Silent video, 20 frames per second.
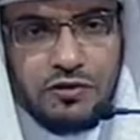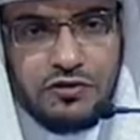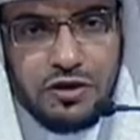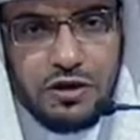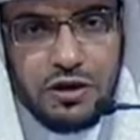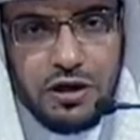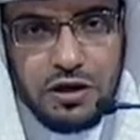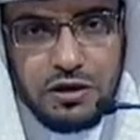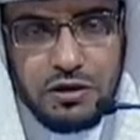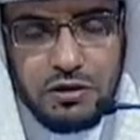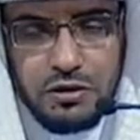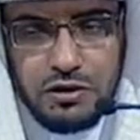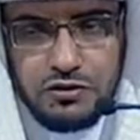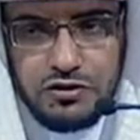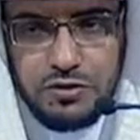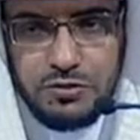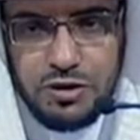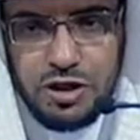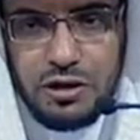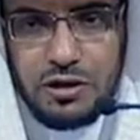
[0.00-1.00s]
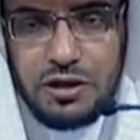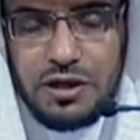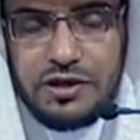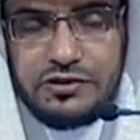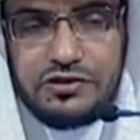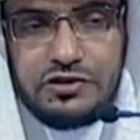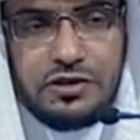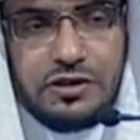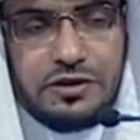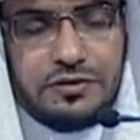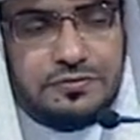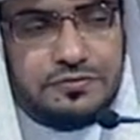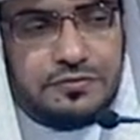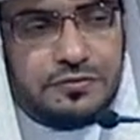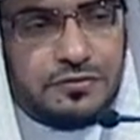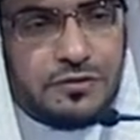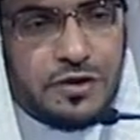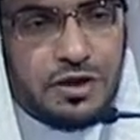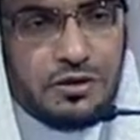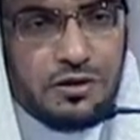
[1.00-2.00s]
في الاخره من الخاسرين
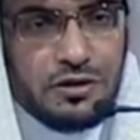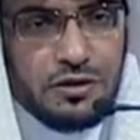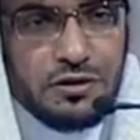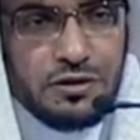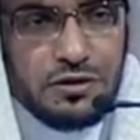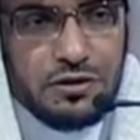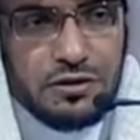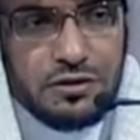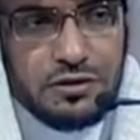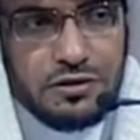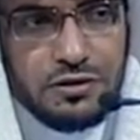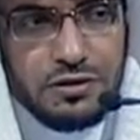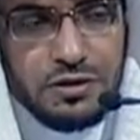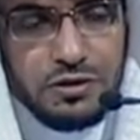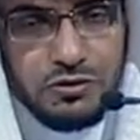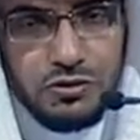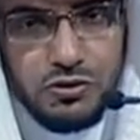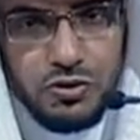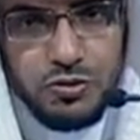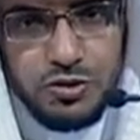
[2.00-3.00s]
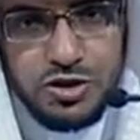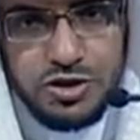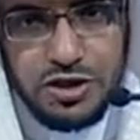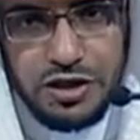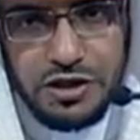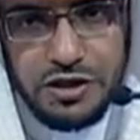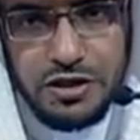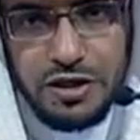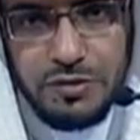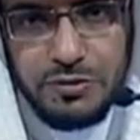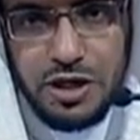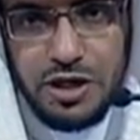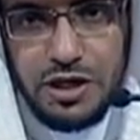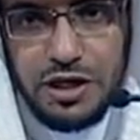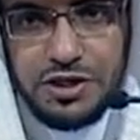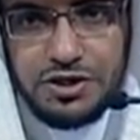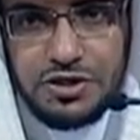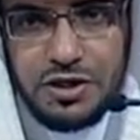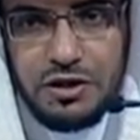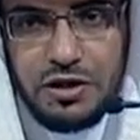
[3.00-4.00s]
نقول مستعين
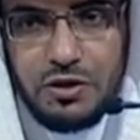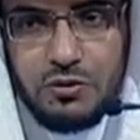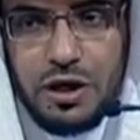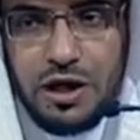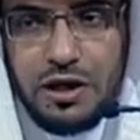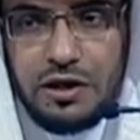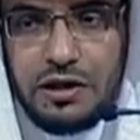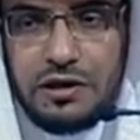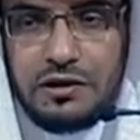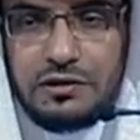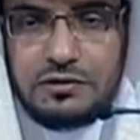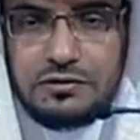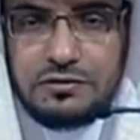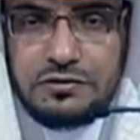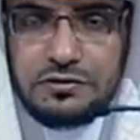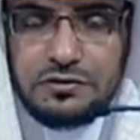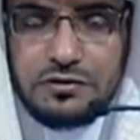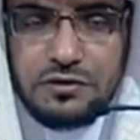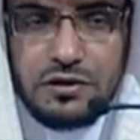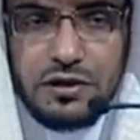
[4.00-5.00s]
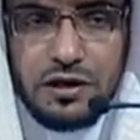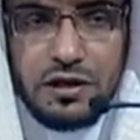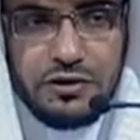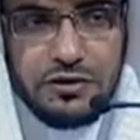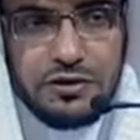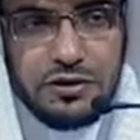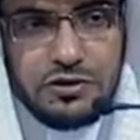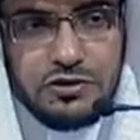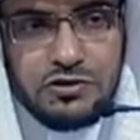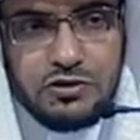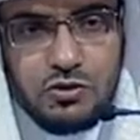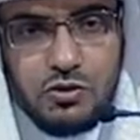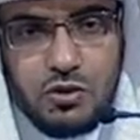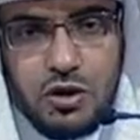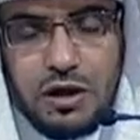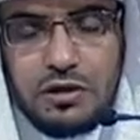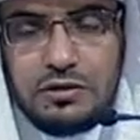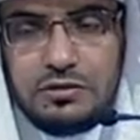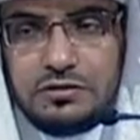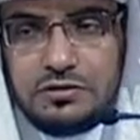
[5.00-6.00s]
بالله جل وعلا هذه
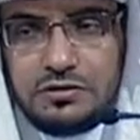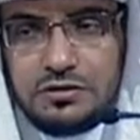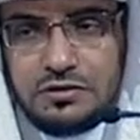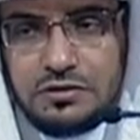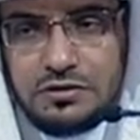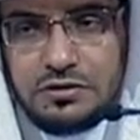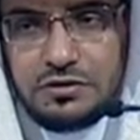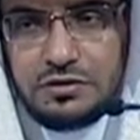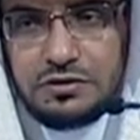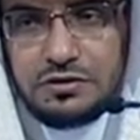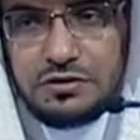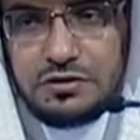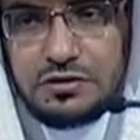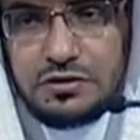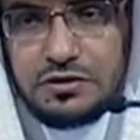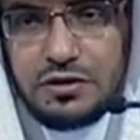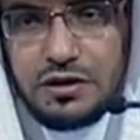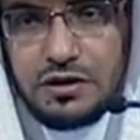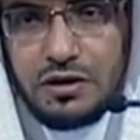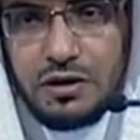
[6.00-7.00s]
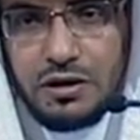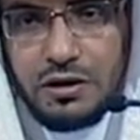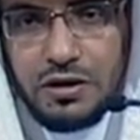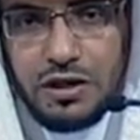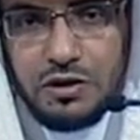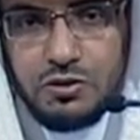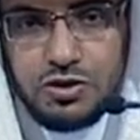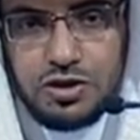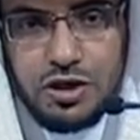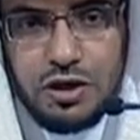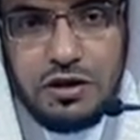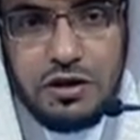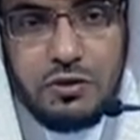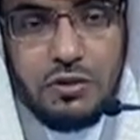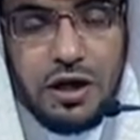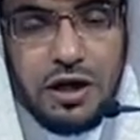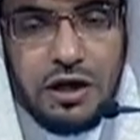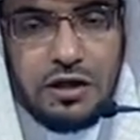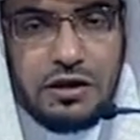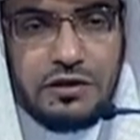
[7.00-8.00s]
السوره ذكر الله جل
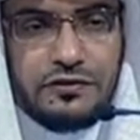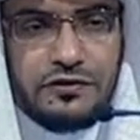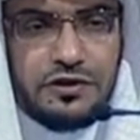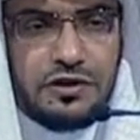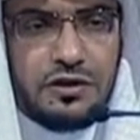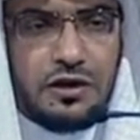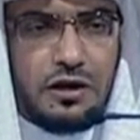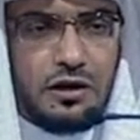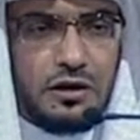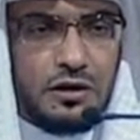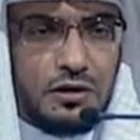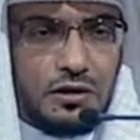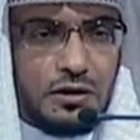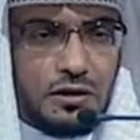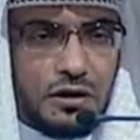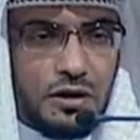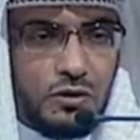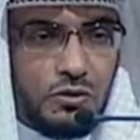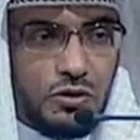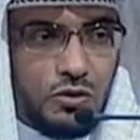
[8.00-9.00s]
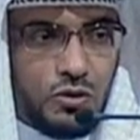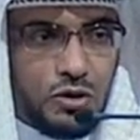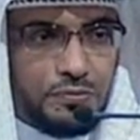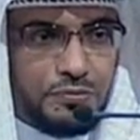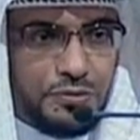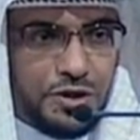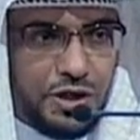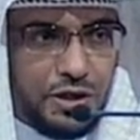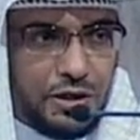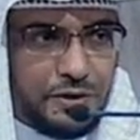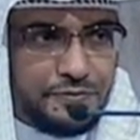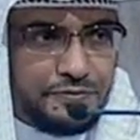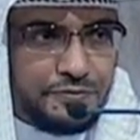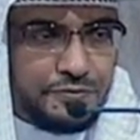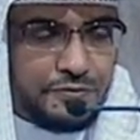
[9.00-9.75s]
وعلا فيها قول ربنا